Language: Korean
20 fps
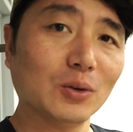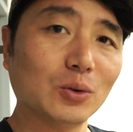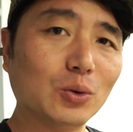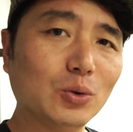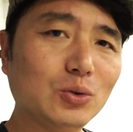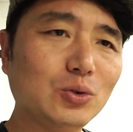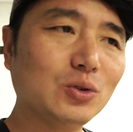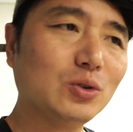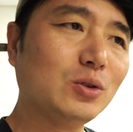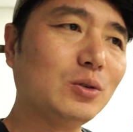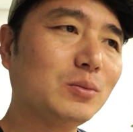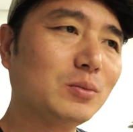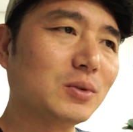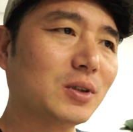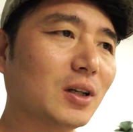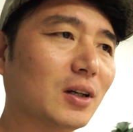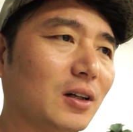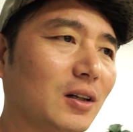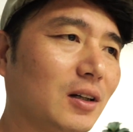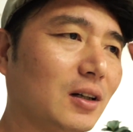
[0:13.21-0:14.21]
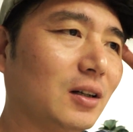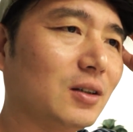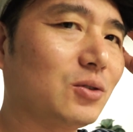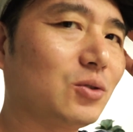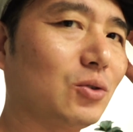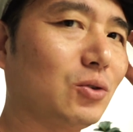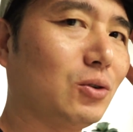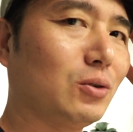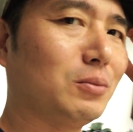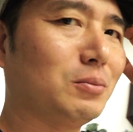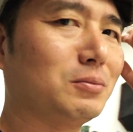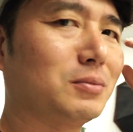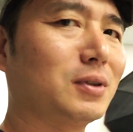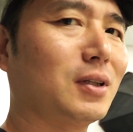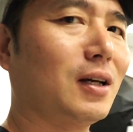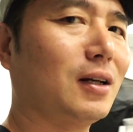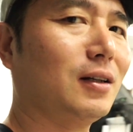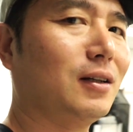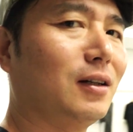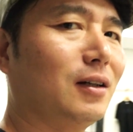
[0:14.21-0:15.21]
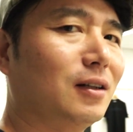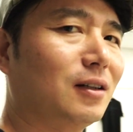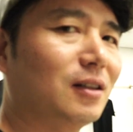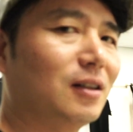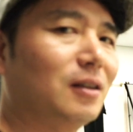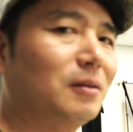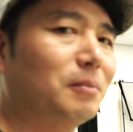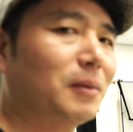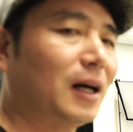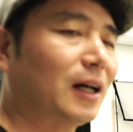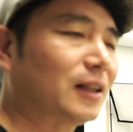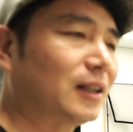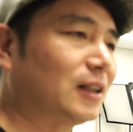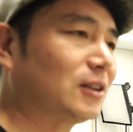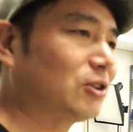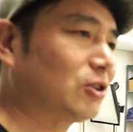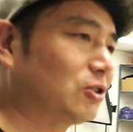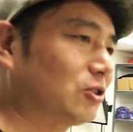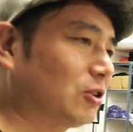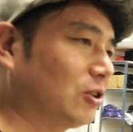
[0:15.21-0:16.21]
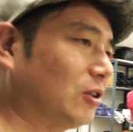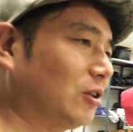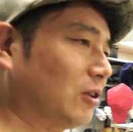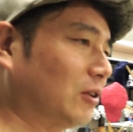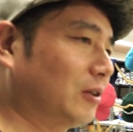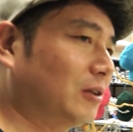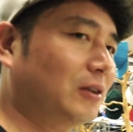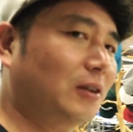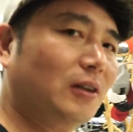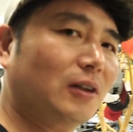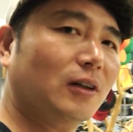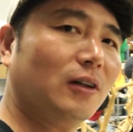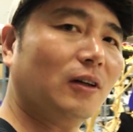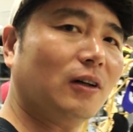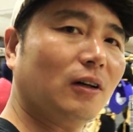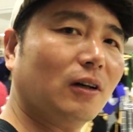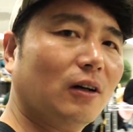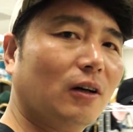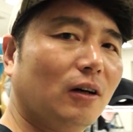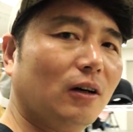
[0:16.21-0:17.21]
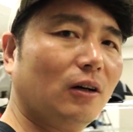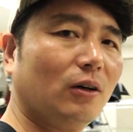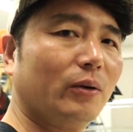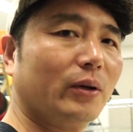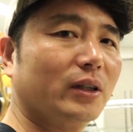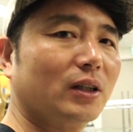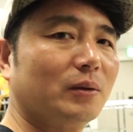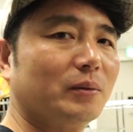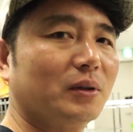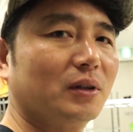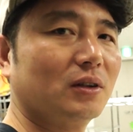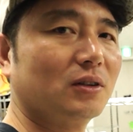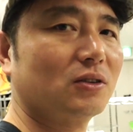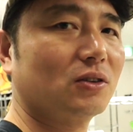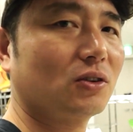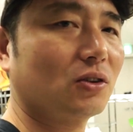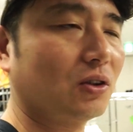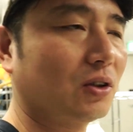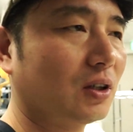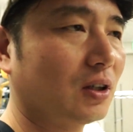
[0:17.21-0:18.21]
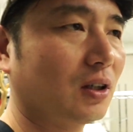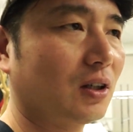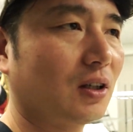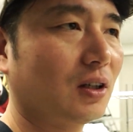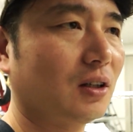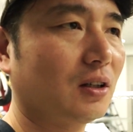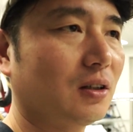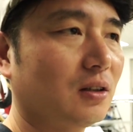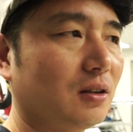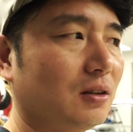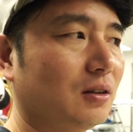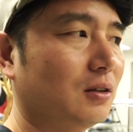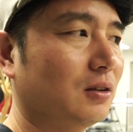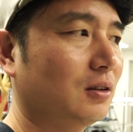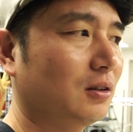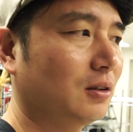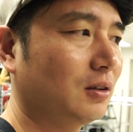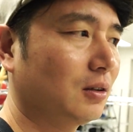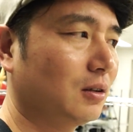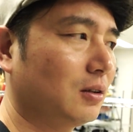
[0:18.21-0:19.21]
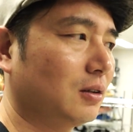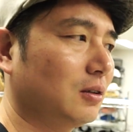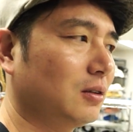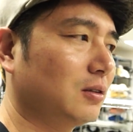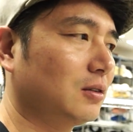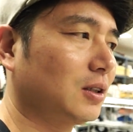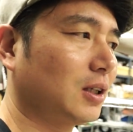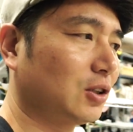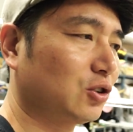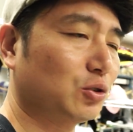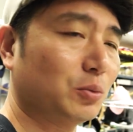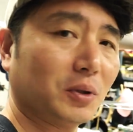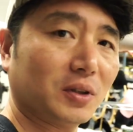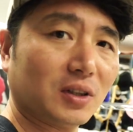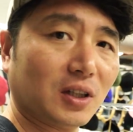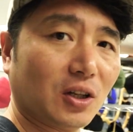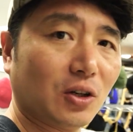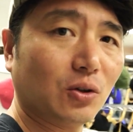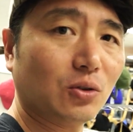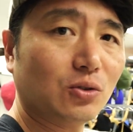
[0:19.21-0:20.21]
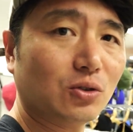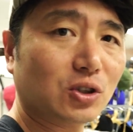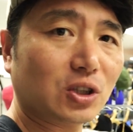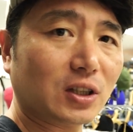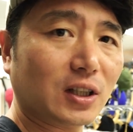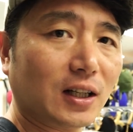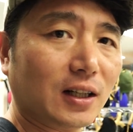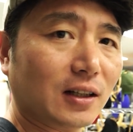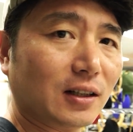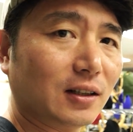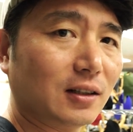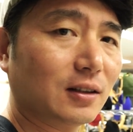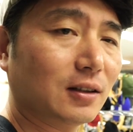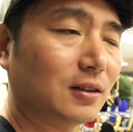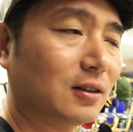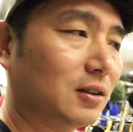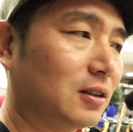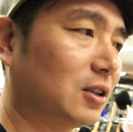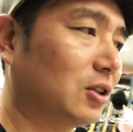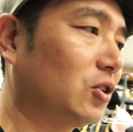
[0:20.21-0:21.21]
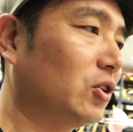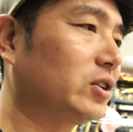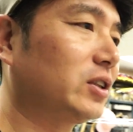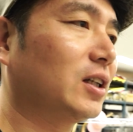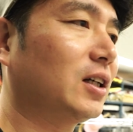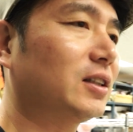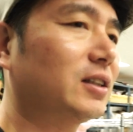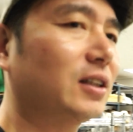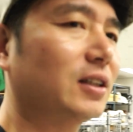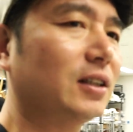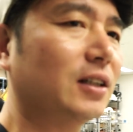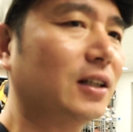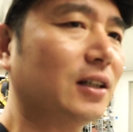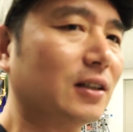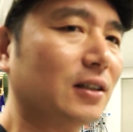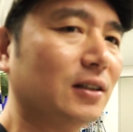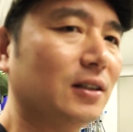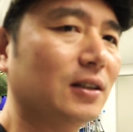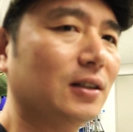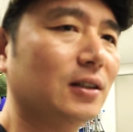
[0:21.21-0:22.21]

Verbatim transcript: 요즘 제가 좀 생각이 많아졌어요 어, 왜냐면 저희 자수변태 형국 씨랑 이관재 과장이랑